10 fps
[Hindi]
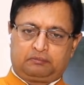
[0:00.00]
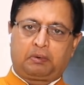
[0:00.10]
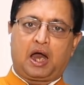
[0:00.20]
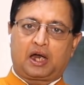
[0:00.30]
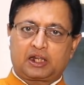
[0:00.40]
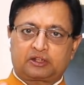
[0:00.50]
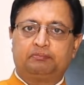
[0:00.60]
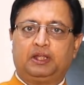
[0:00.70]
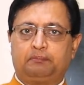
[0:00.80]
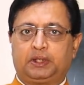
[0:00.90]
भारत
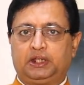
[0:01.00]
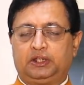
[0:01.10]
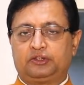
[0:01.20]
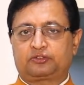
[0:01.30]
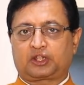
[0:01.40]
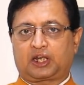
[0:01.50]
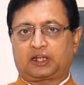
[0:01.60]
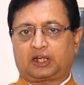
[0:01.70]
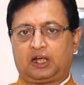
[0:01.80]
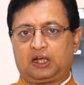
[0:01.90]
में भी इस
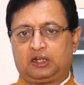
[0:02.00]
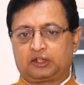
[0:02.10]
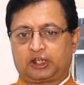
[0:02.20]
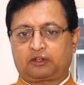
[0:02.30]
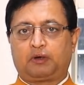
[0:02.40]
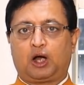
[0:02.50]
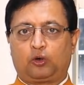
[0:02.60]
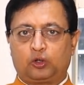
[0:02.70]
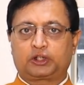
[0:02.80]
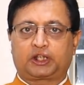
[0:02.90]
तरह का एक
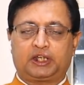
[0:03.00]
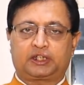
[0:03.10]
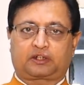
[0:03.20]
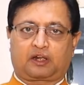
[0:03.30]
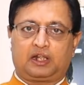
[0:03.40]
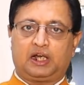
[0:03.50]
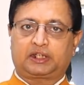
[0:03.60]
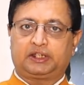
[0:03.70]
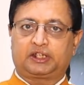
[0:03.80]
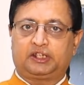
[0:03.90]
माहौल क्रिएट करना
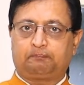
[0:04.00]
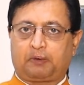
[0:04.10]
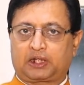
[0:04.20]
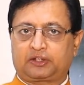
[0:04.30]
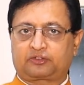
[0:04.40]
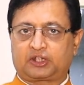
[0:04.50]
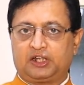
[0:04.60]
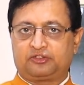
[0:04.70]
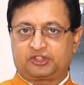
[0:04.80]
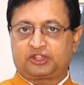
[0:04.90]
कि यदि
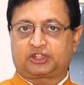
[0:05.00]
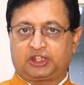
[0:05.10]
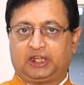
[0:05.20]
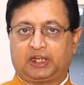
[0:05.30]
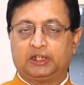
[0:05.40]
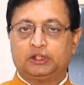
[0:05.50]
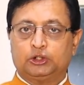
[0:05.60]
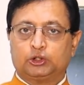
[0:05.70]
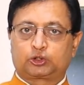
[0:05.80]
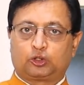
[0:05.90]
पाकिस्तान जीतती है
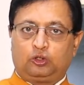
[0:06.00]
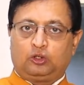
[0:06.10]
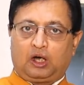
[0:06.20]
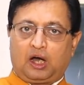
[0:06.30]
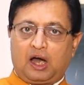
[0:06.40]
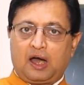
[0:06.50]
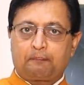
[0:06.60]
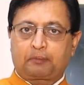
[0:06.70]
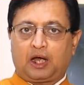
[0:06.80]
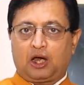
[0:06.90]
तो
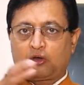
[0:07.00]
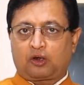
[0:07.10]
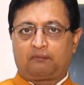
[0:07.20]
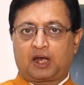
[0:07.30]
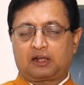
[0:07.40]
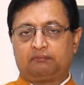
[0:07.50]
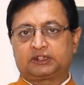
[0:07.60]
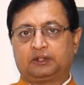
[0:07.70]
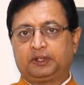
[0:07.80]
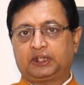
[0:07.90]
आपका और हमारा
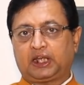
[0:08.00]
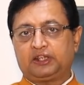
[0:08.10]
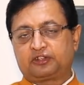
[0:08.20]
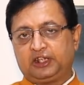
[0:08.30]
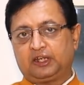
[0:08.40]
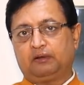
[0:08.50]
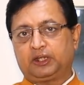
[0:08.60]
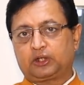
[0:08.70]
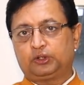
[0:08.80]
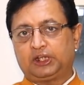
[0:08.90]
मजहब एक है इसलिए
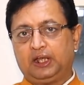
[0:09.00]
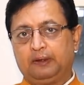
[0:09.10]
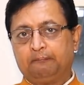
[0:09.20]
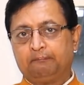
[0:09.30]
हम एक हो जाएं